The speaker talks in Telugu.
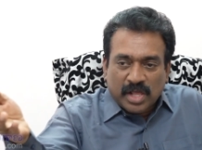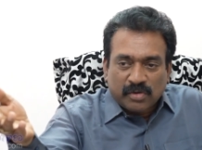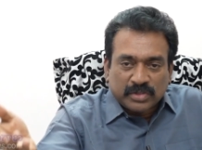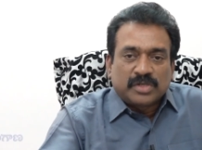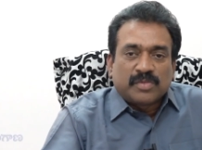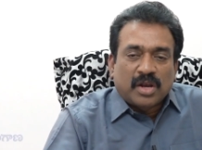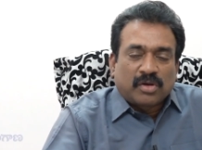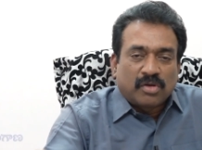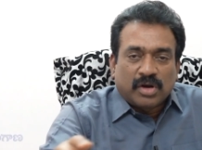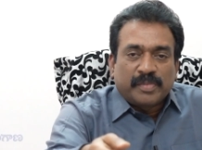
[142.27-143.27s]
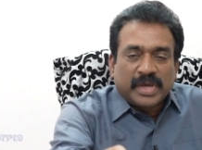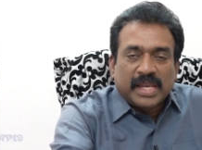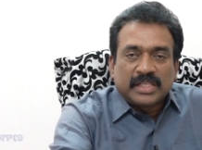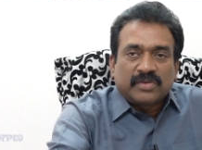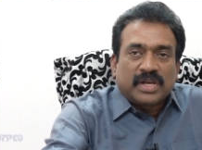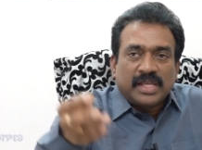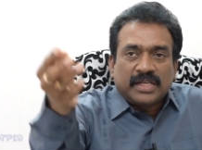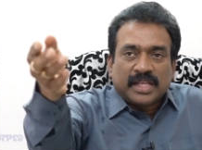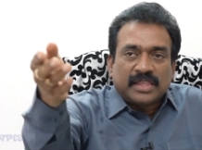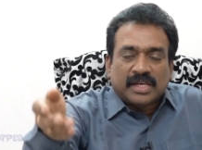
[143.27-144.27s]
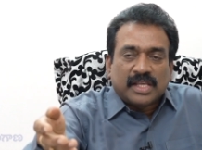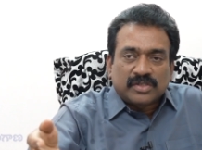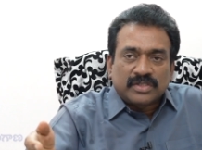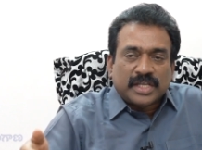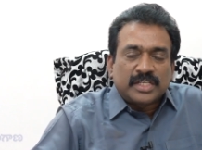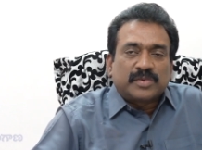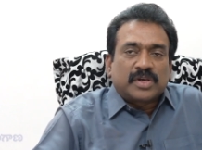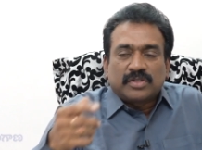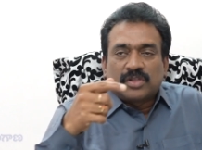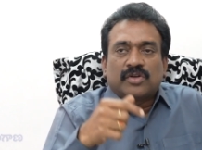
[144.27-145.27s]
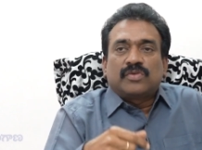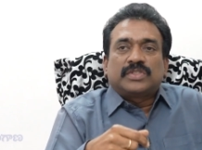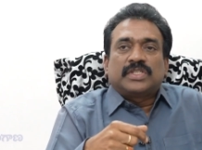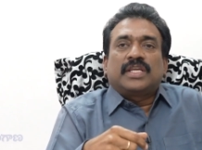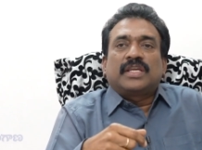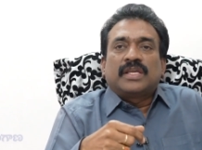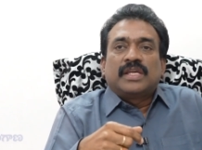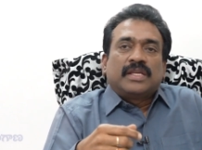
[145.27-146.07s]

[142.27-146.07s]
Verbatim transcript: నాకు వచ్చిన మార్కులు కూడా బయాలజీ వల్ల ఈ టెన్త్ క్లాస్లో సైన్స్ మార్కులు తగ్గు వచ్చినాయి